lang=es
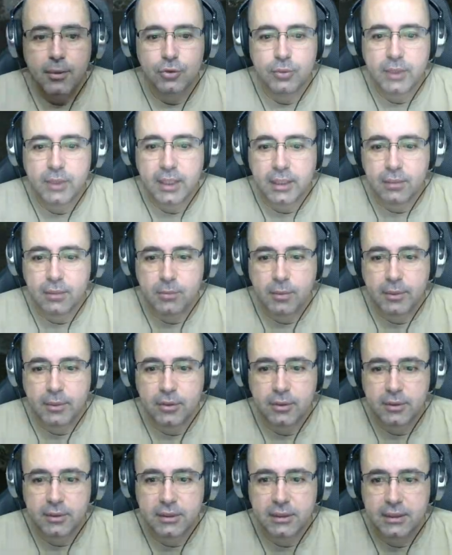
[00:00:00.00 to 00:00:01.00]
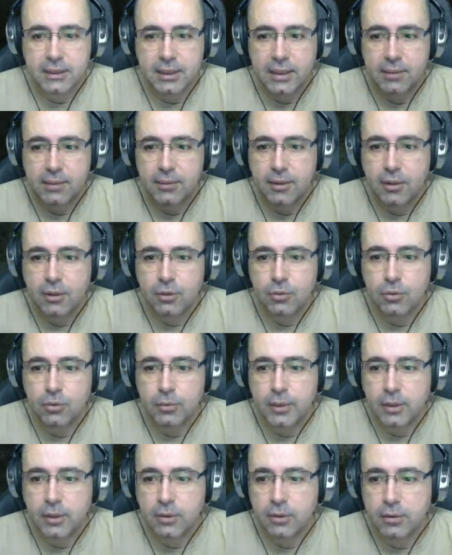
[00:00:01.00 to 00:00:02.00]
a subir aquí un momento, a ver si desde aquí veo alguno
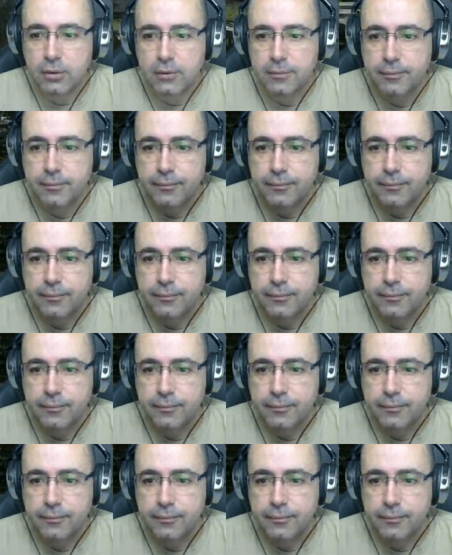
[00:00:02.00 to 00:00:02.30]
mejor.